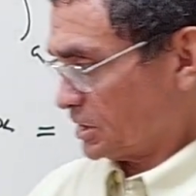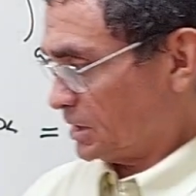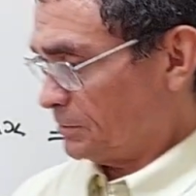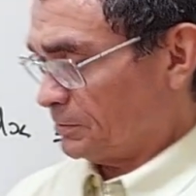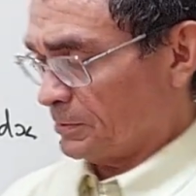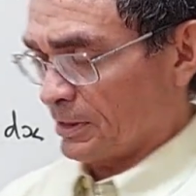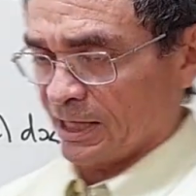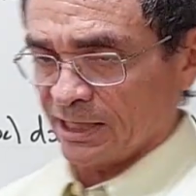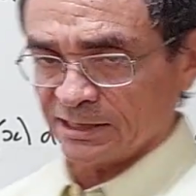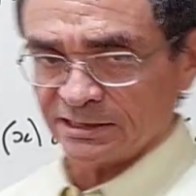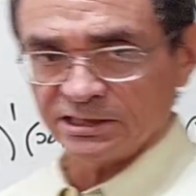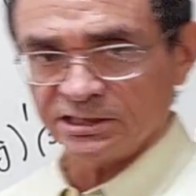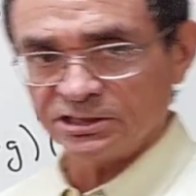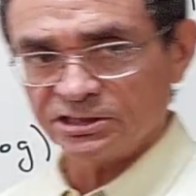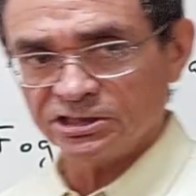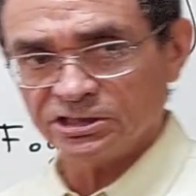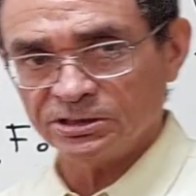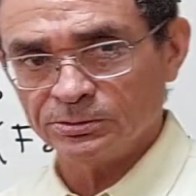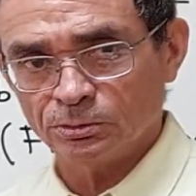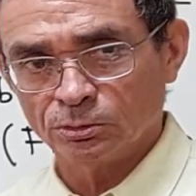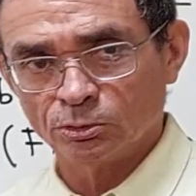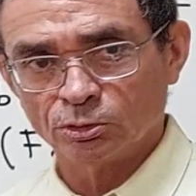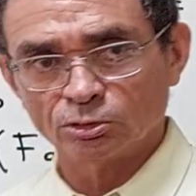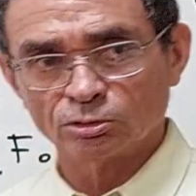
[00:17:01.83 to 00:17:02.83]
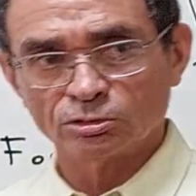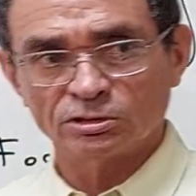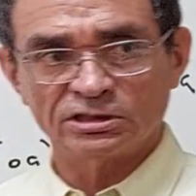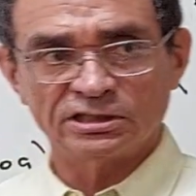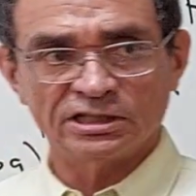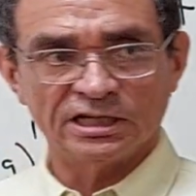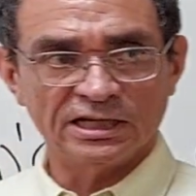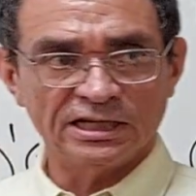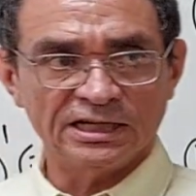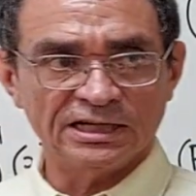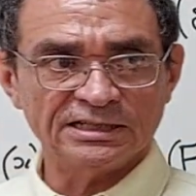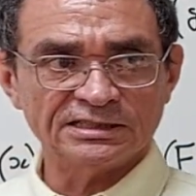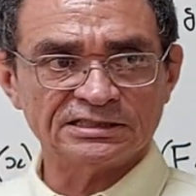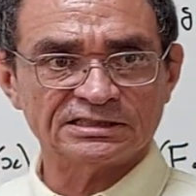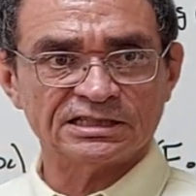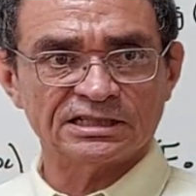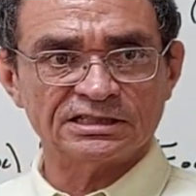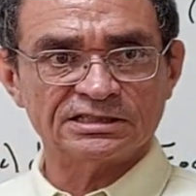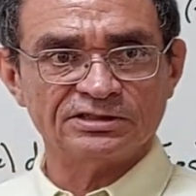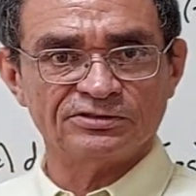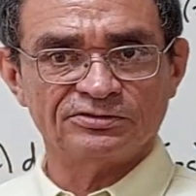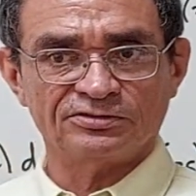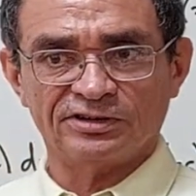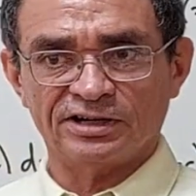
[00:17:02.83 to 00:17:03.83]
chamada de
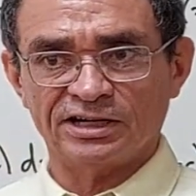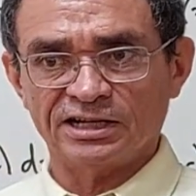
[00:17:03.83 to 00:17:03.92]
mudança de